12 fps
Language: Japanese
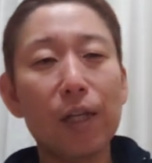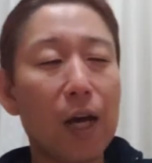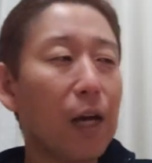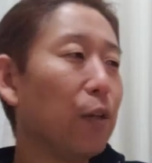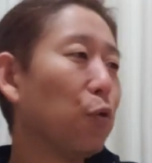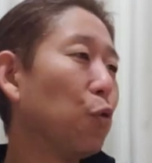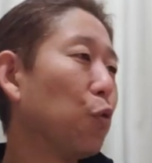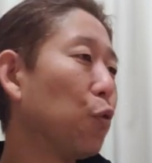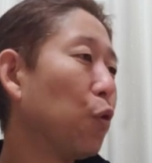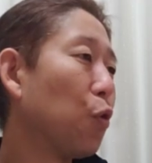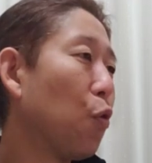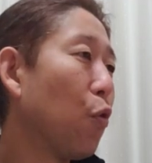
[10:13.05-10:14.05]
はい、というこ
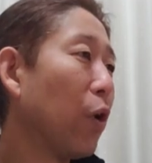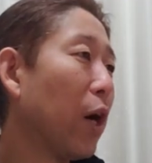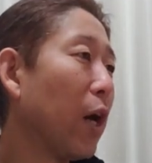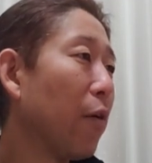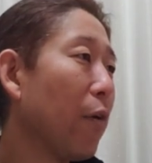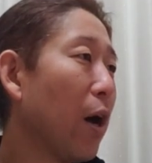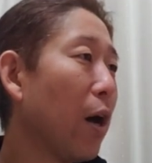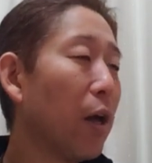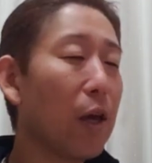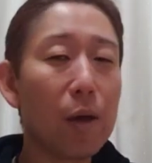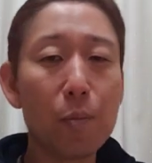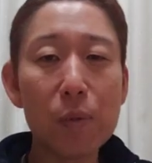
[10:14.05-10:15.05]
とで今回は、
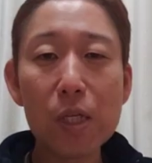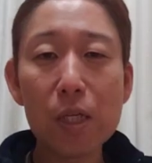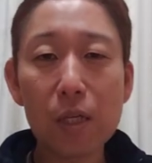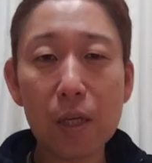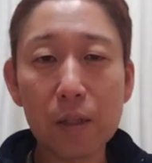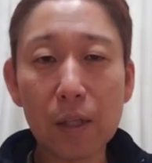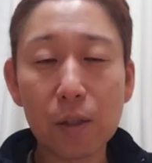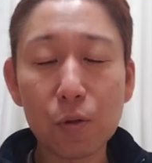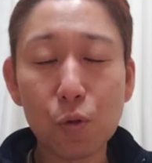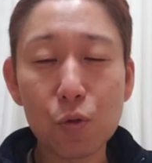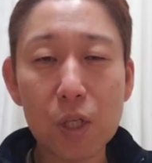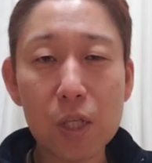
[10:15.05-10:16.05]
えー、ミーシャさん
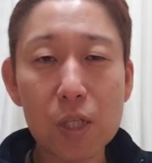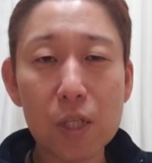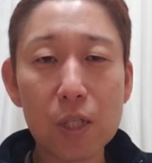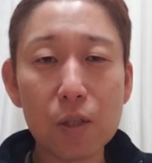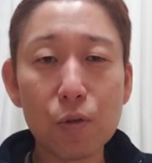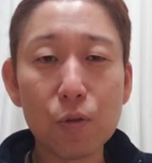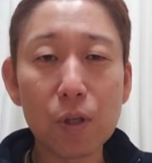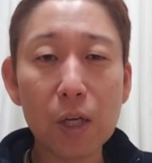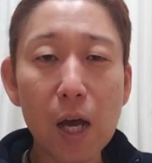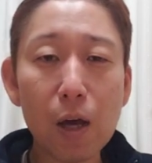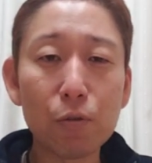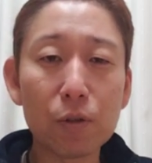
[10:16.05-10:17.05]
とジェシー君
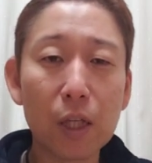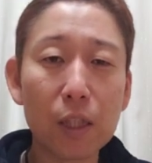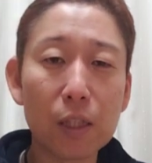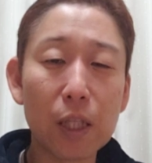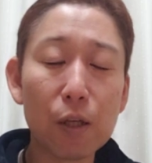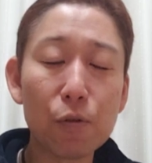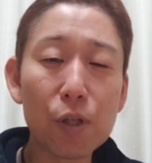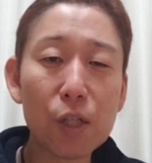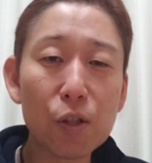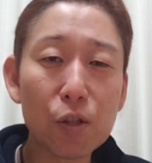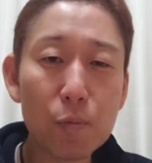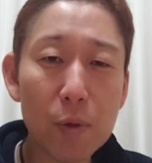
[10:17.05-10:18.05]
が歌った
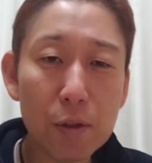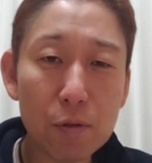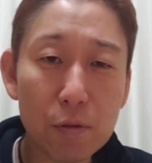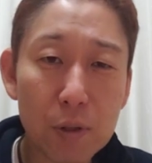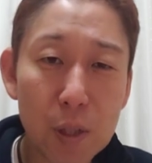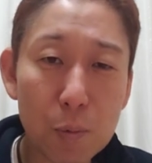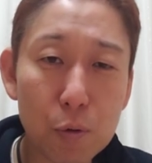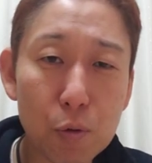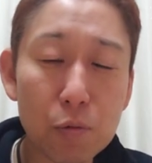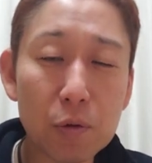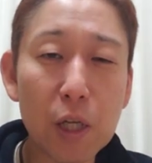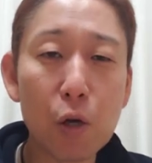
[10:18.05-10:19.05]
クリスマスイブ
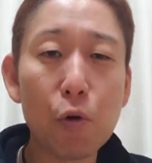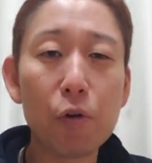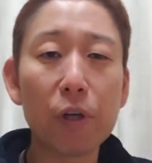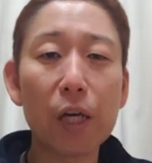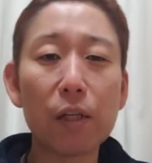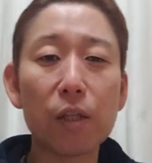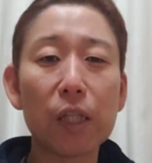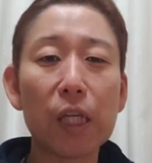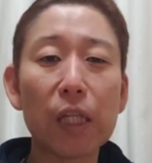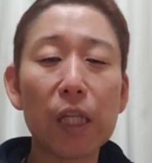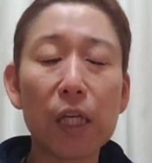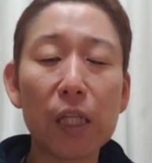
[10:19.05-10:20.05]
の歌声を聴かせて
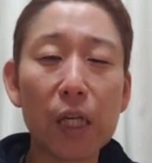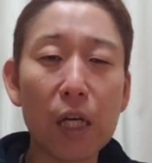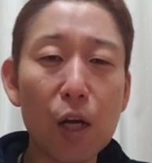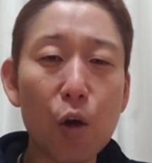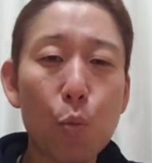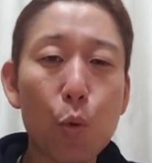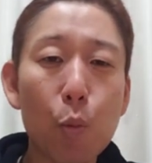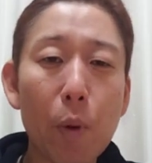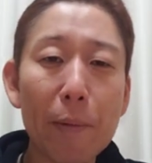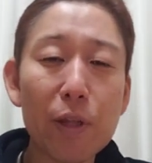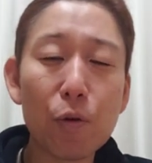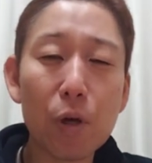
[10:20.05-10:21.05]
いただきながら思う
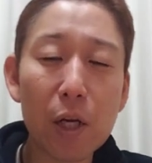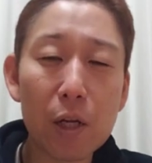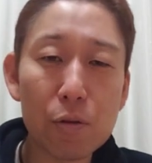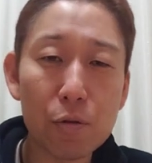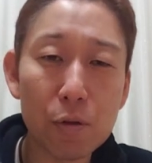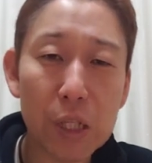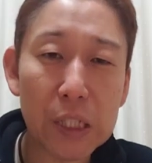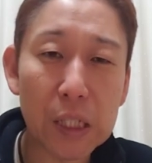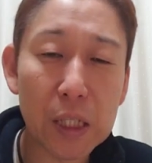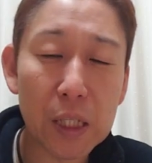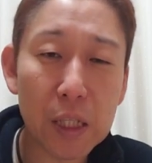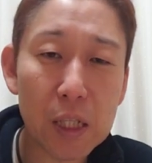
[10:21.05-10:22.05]
ままにお話をさせ
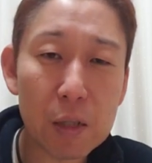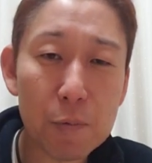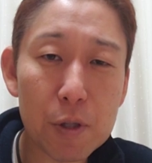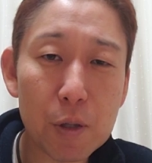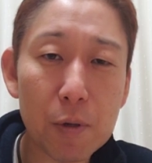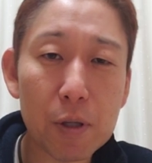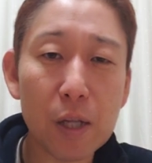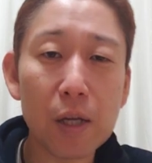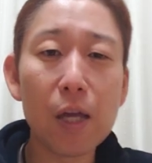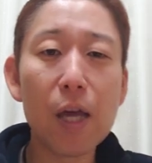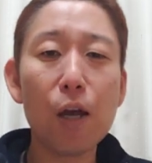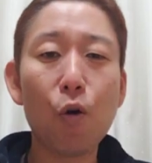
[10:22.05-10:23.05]
ていただきまして皆さん、
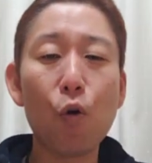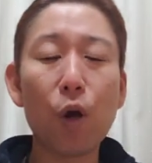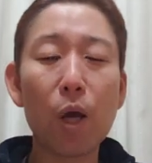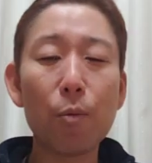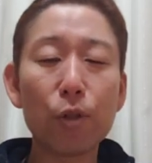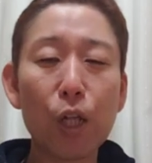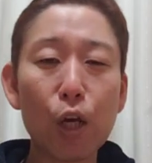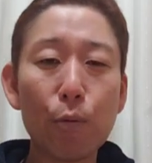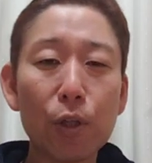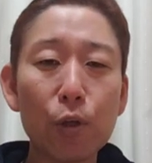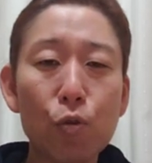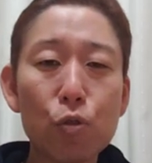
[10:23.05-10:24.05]
今回も最後
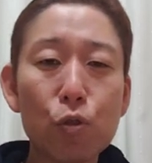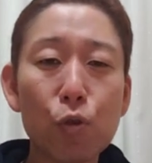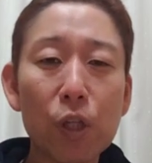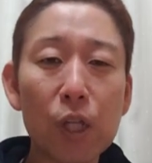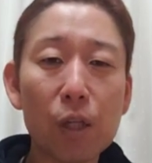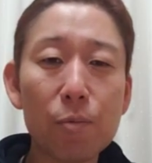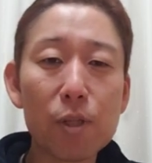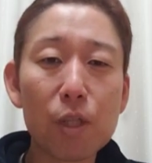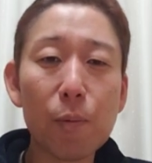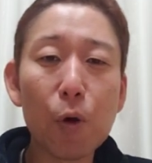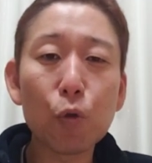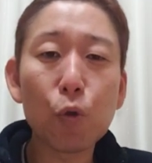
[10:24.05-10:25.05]
までご視聴いただきまし
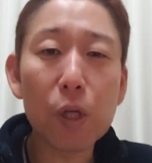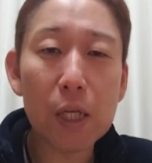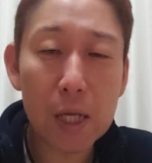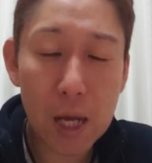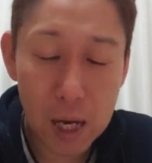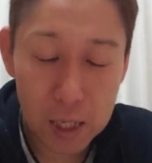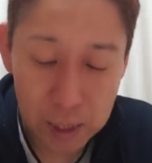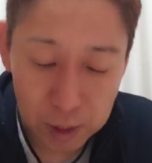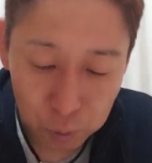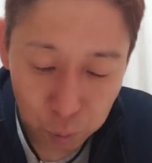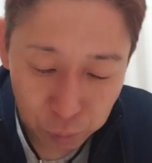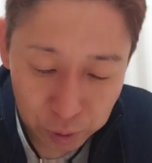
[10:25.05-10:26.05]
て誠にあり
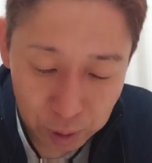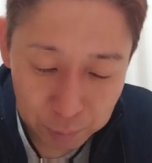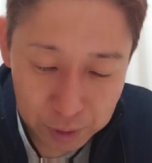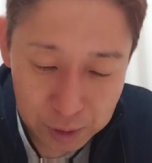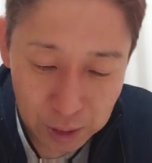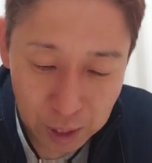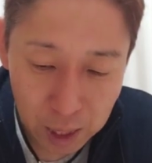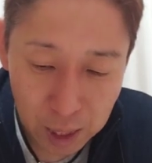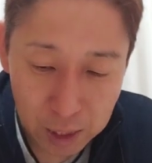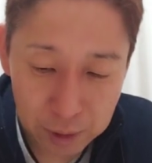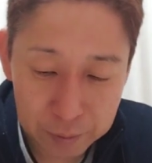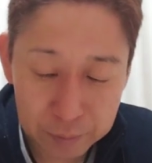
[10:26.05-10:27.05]
がとうございまし
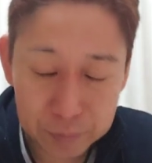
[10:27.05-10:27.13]
た。